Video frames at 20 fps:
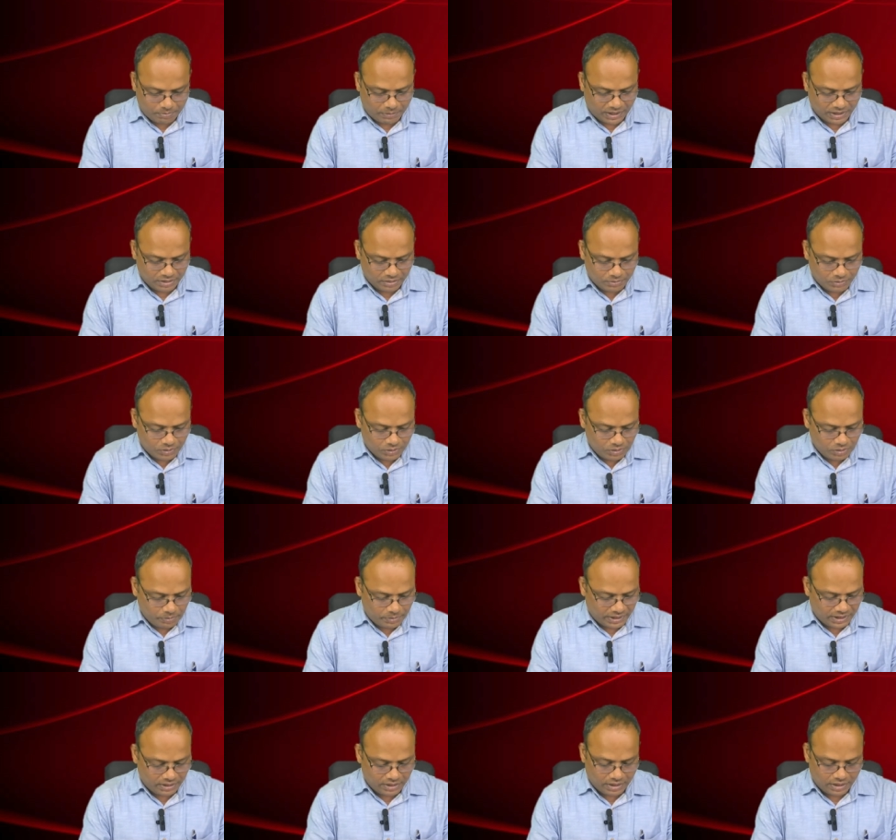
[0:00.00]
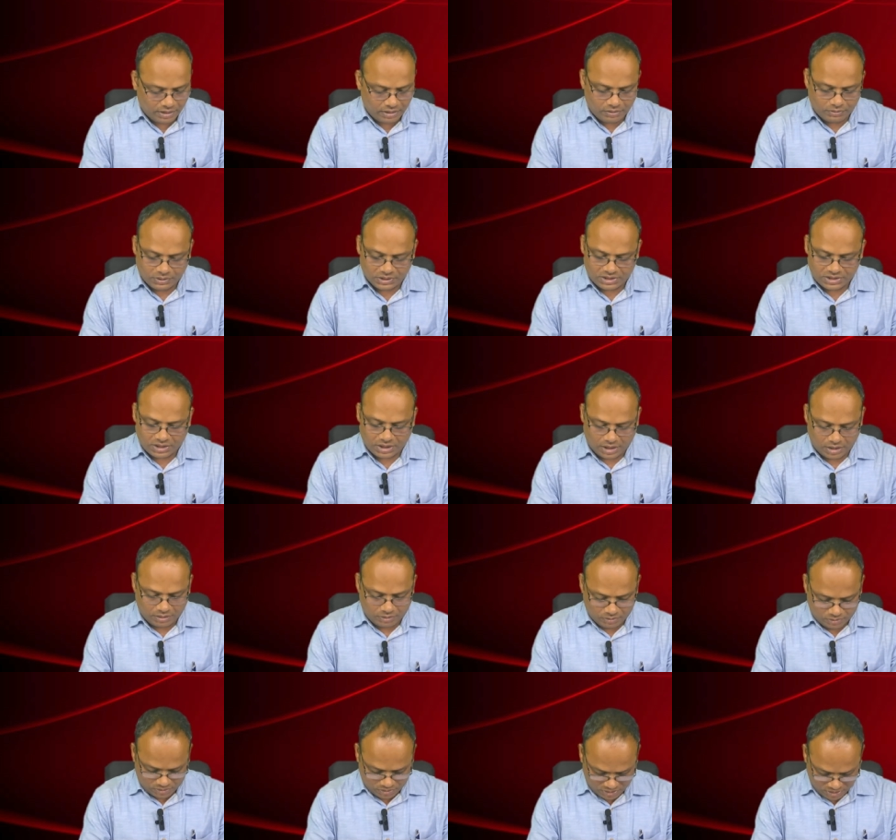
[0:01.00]
పదమూడు పద్నాలుగు
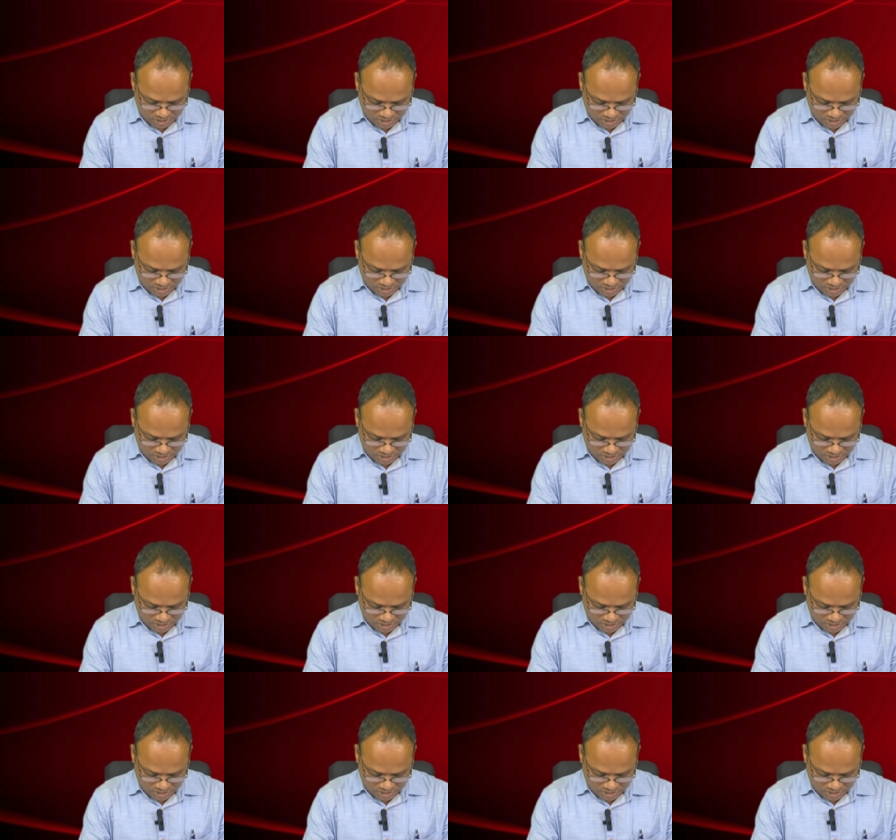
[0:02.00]
వచనాల్లో